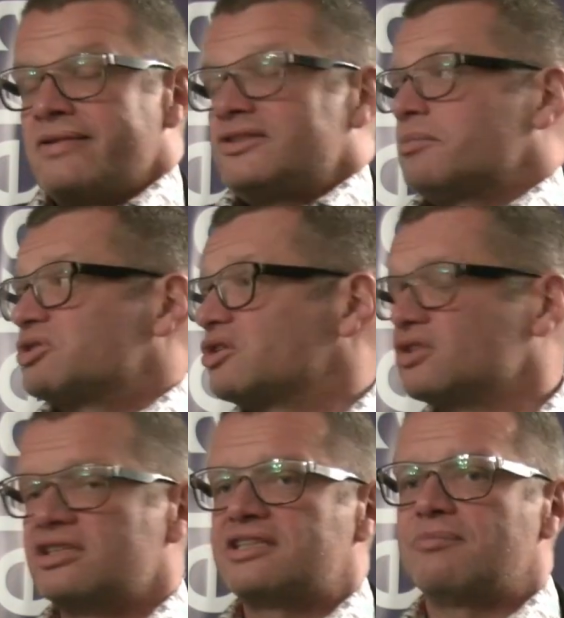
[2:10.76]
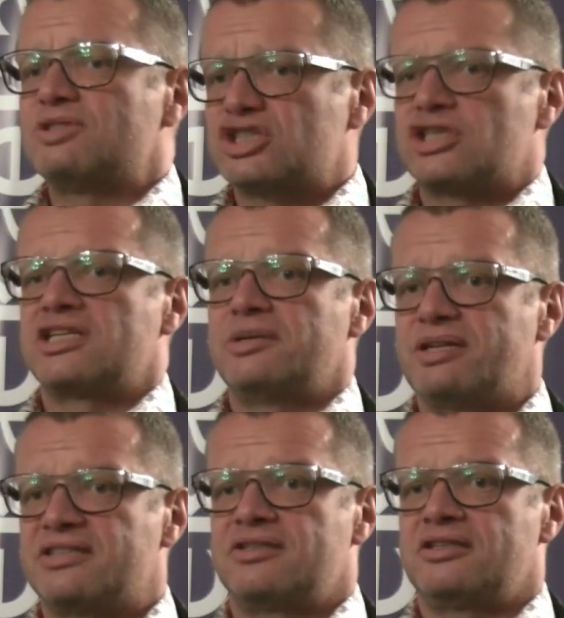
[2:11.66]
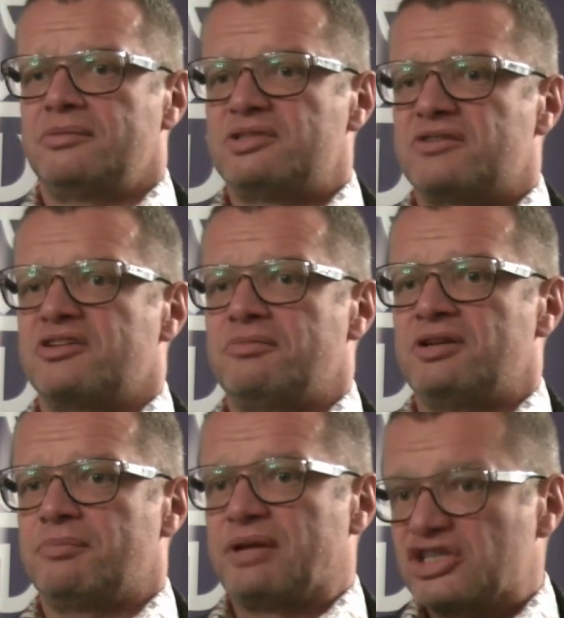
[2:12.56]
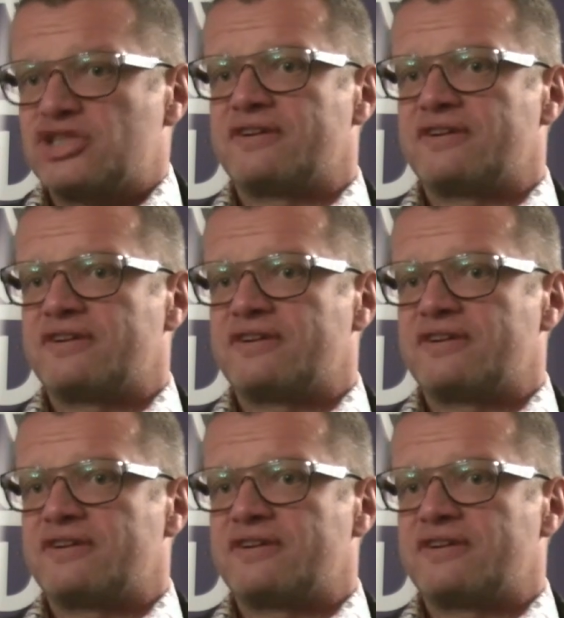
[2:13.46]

znaczy dobrze, no, tajemnica żadna nie, ben, nie będzie. Pierwsze